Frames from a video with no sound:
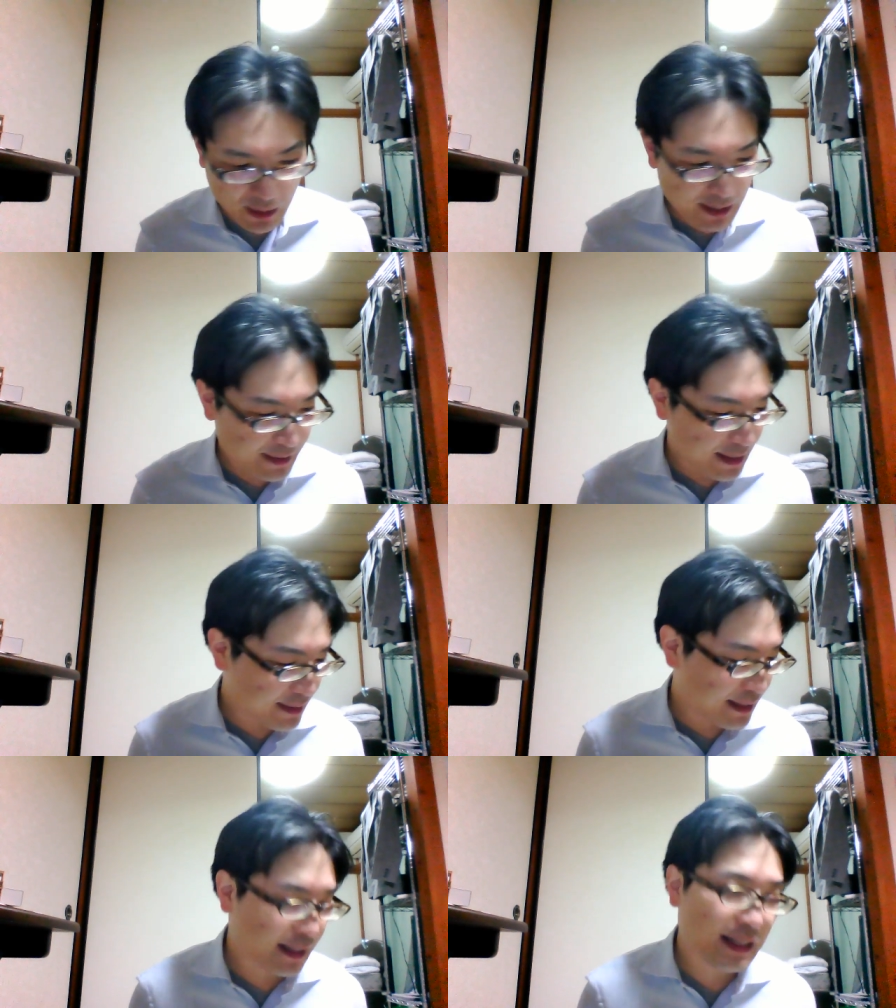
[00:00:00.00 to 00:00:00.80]
家財
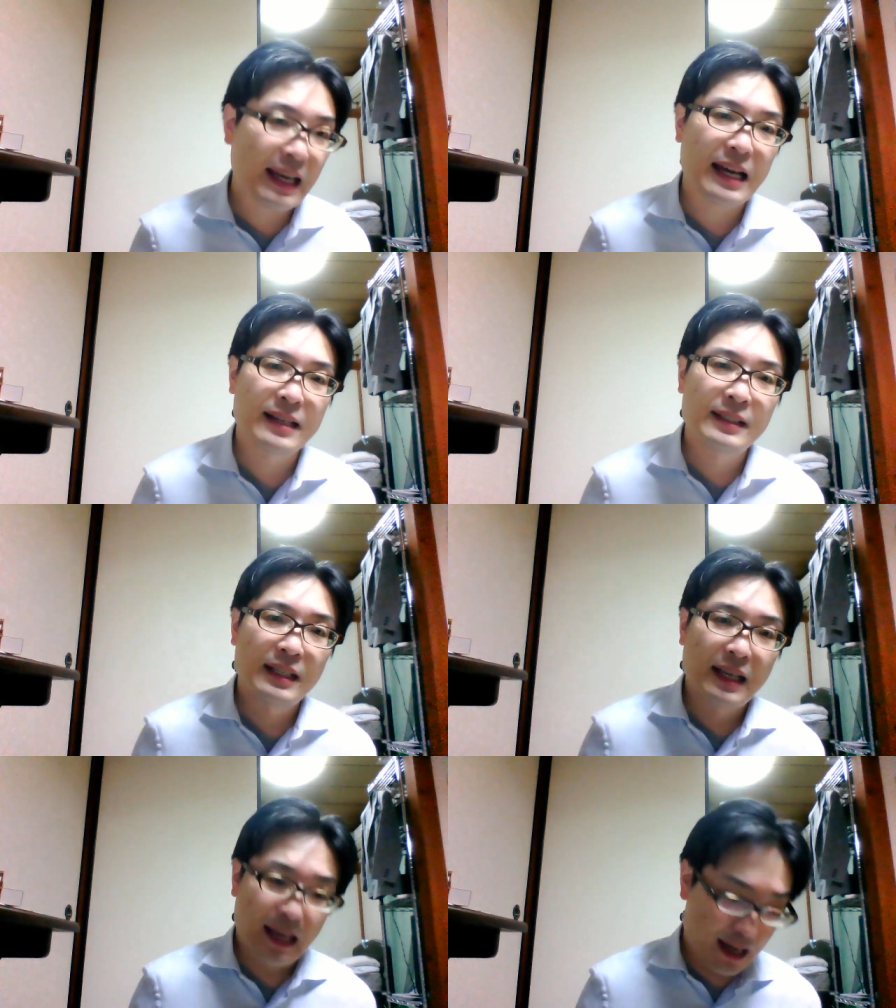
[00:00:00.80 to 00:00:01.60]
政から、
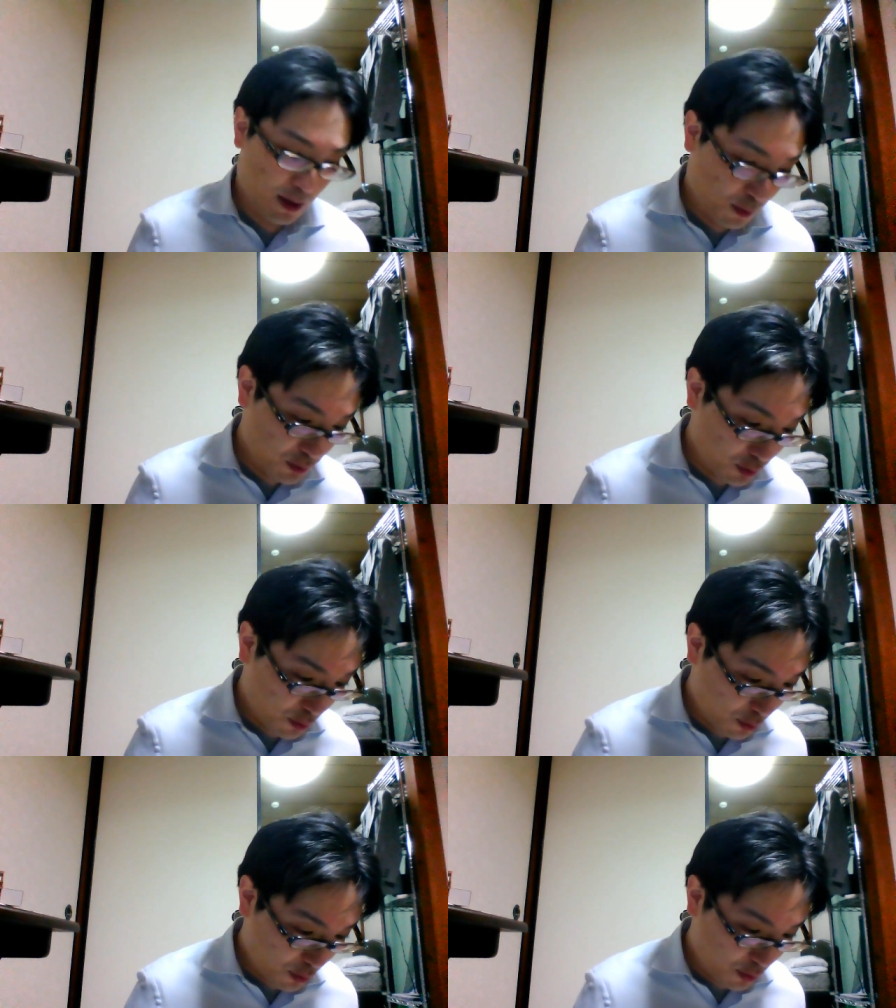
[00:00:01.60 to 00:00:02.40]
え保
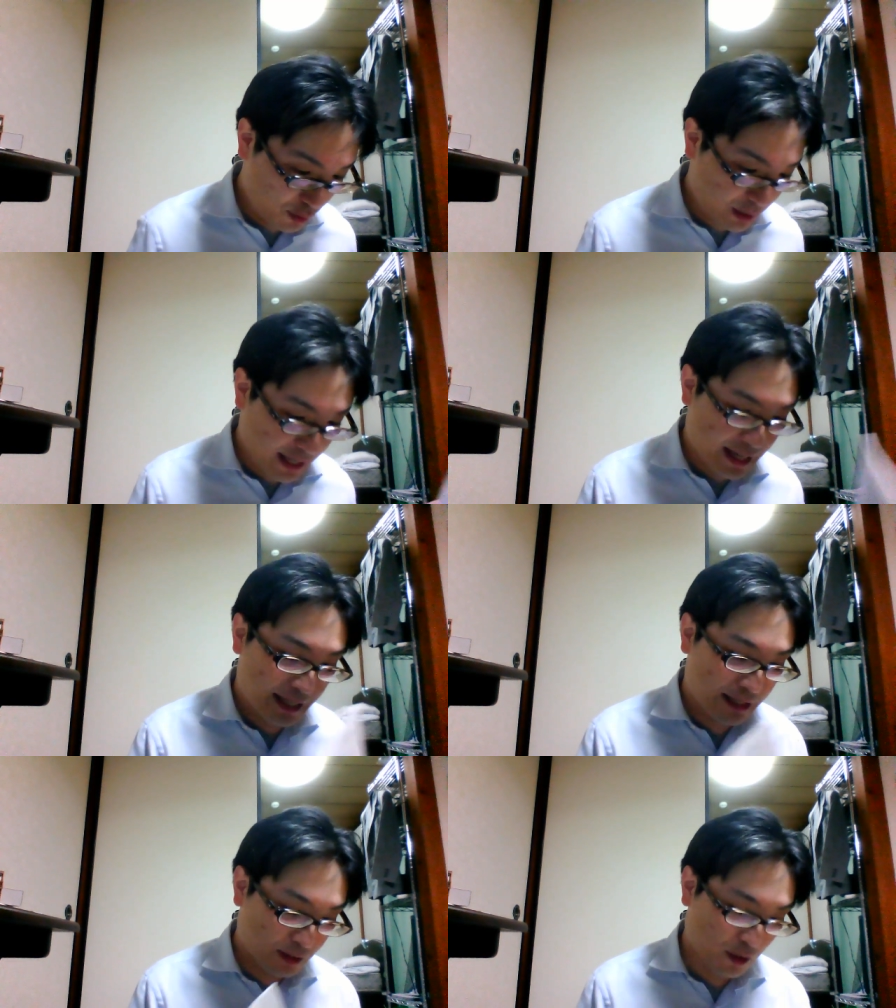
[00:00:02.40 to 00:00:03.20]
障を受けら
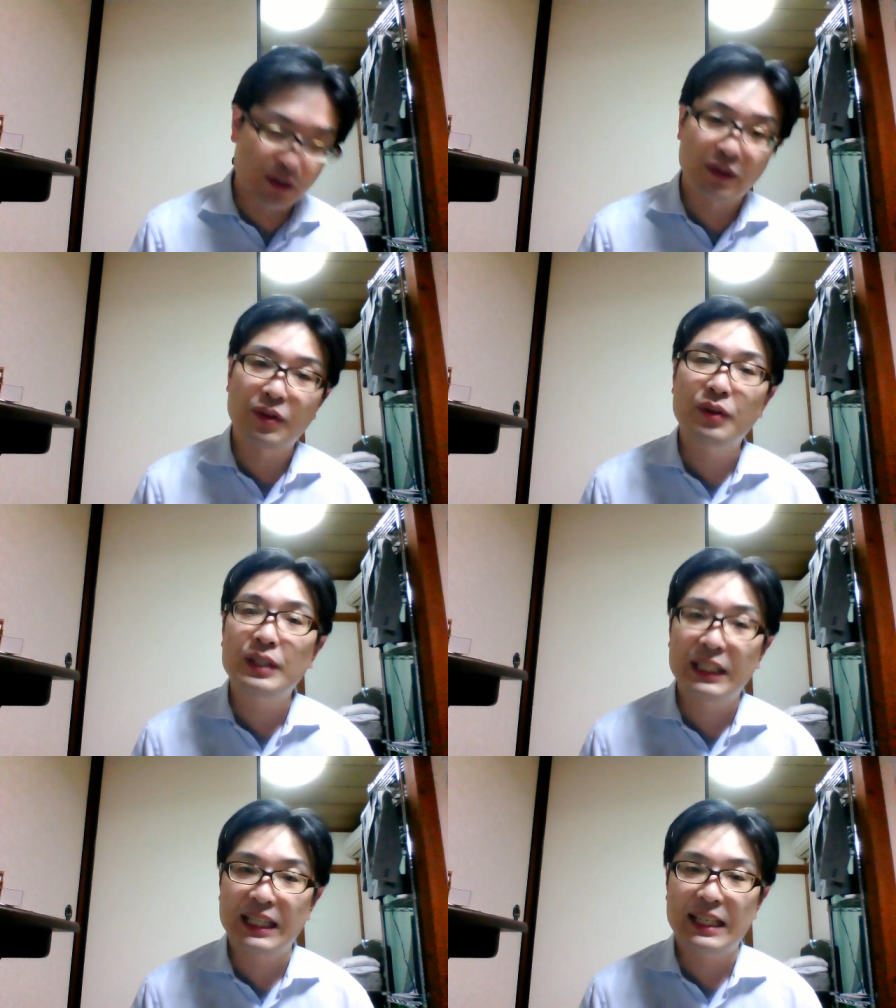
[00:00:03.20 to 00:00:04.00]
れるという、そういう
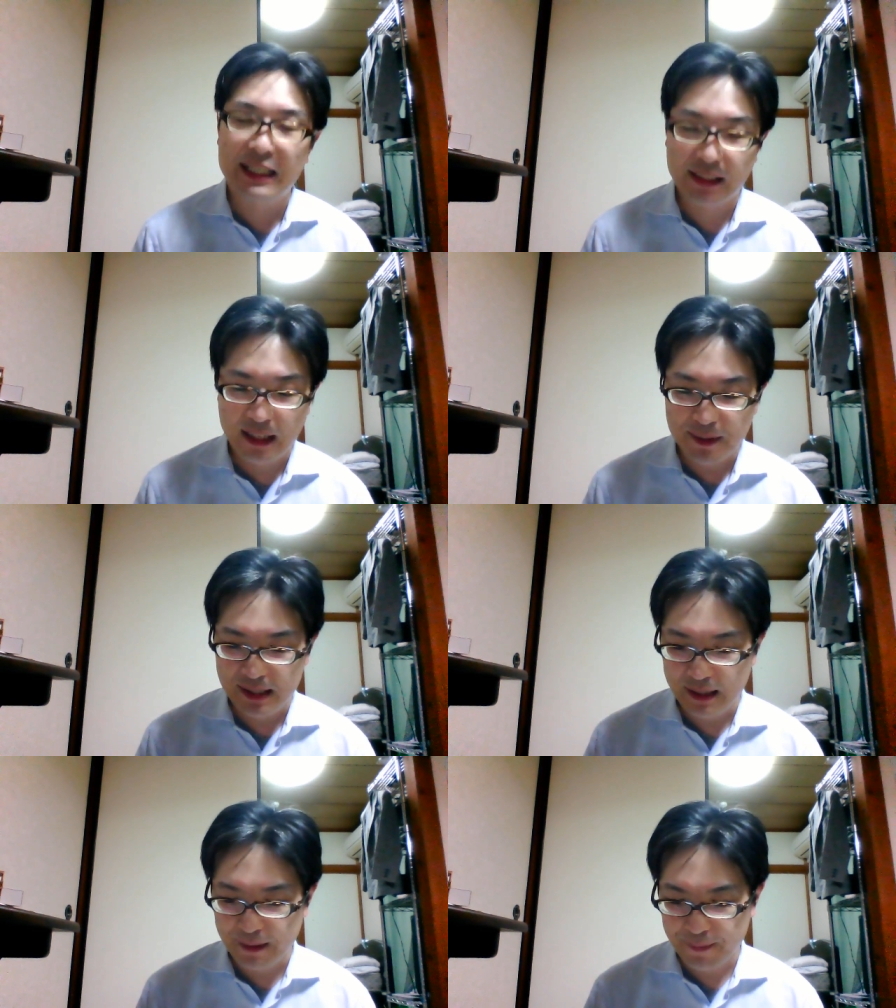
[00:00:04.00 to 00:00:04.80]
規定になっていま
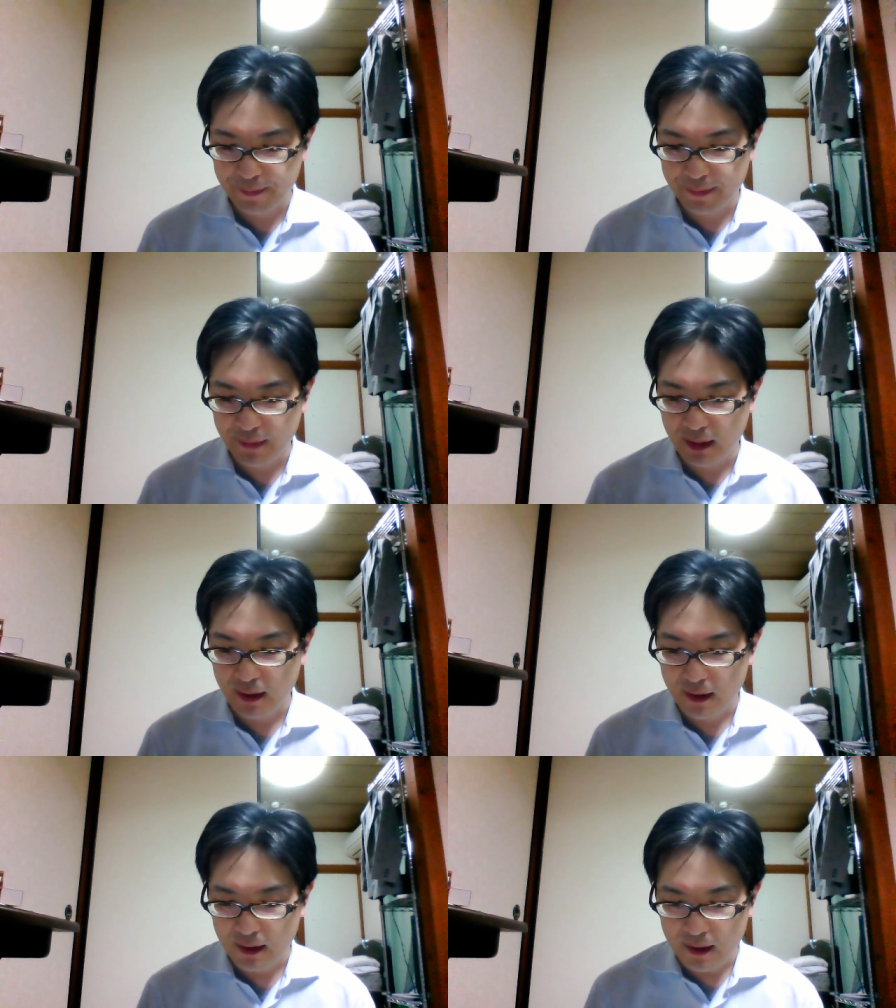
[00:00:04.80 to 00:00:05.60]
す。
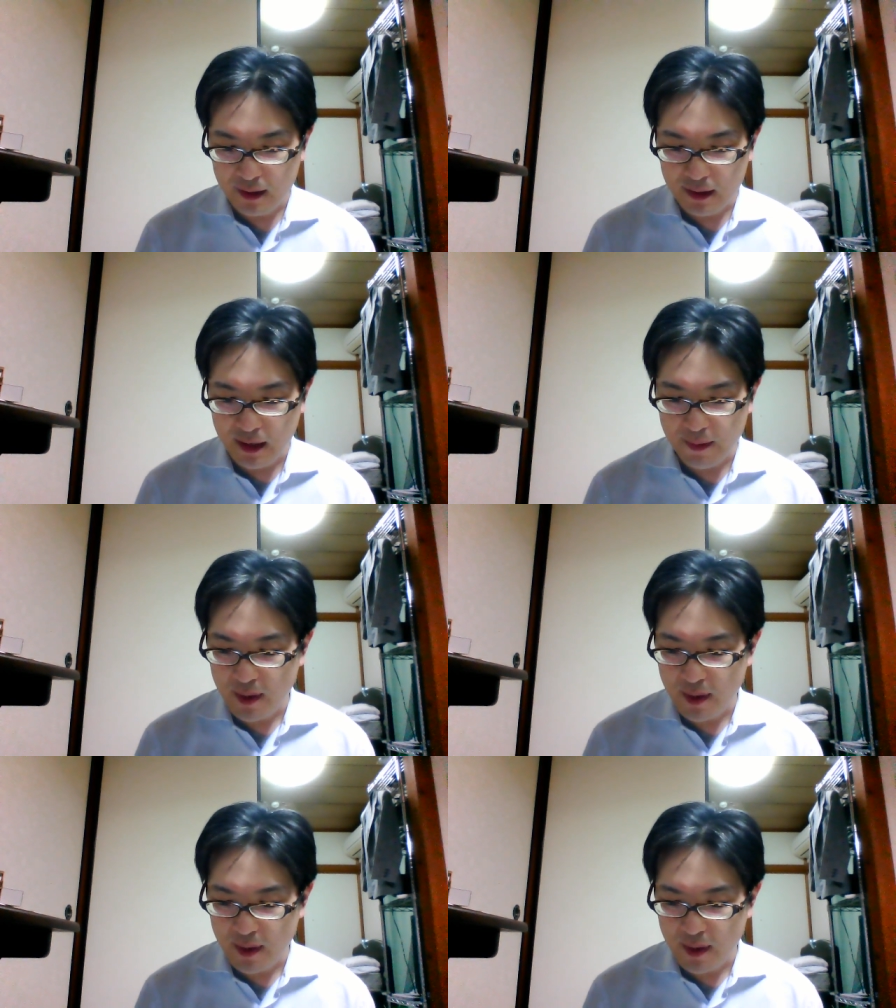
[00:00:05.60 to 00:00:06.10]
で、